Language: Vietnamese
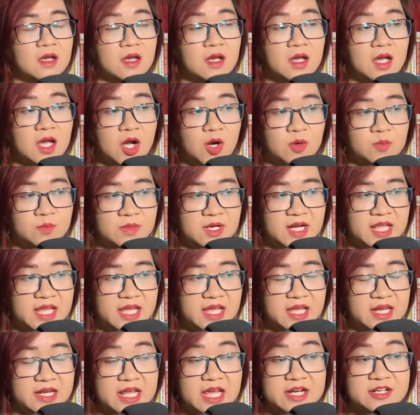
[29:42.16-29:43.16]
Hồng
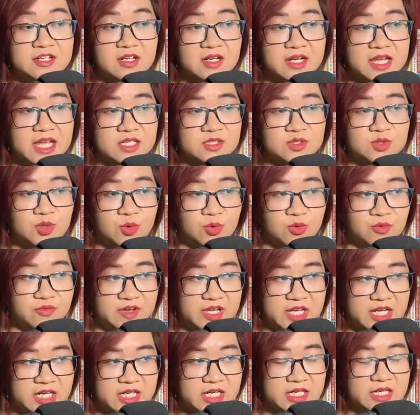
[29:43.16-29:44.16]
Lê đã được các thủ
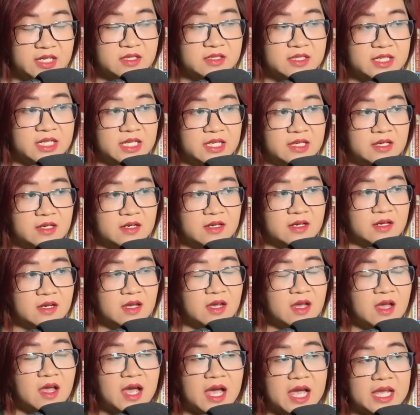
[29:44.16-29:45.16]
vệ khiêng đi.
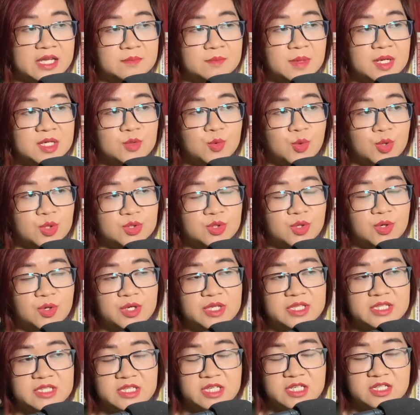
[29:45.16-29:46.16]
Ánh mắt của
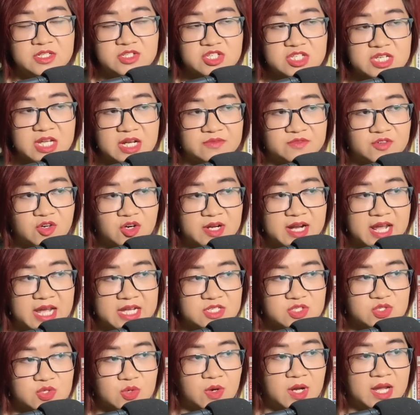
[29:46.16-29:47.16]
tôi nhìn sang võ đài
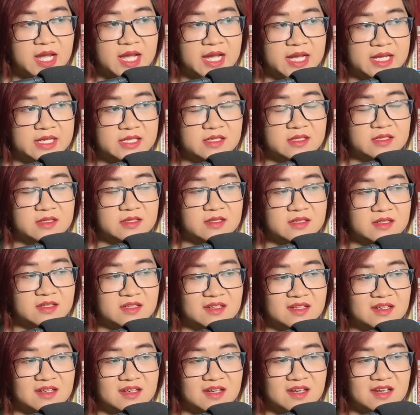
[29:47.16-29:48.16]
số 2.
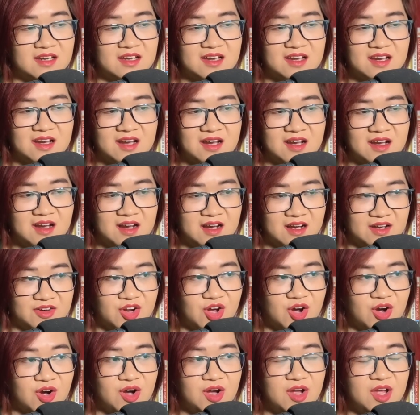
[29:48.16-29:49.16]
Ở
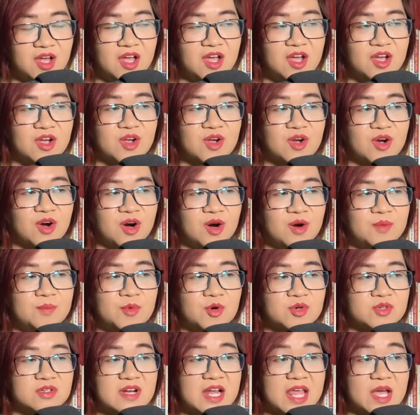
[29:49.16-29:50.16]
đó, có
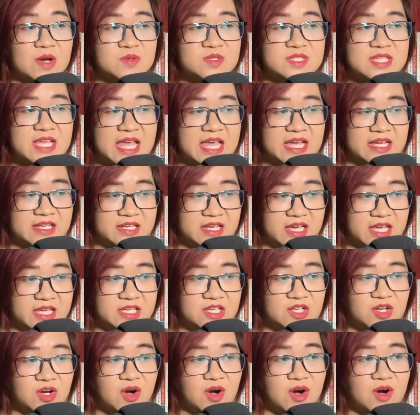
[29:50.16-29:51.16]
một lão già
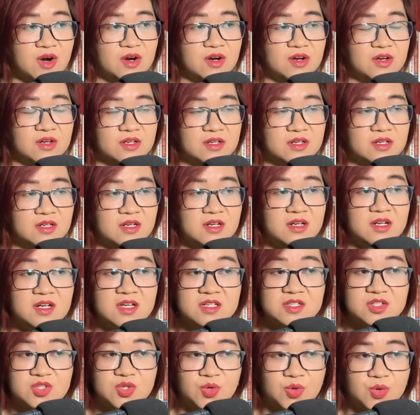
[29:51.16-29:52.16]
gầy gò,
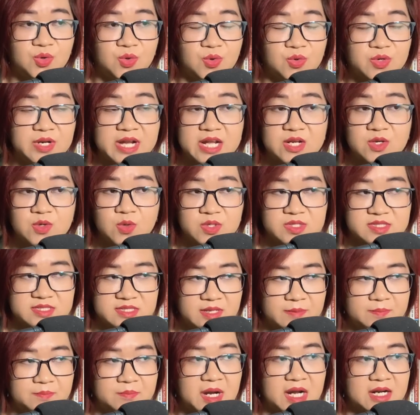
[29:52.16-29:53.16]
lưng gù đang ngồi
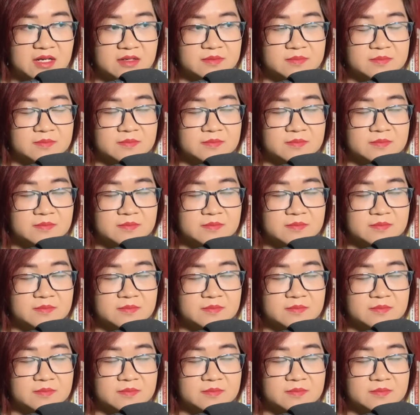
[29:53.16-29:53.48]
xếp bằng.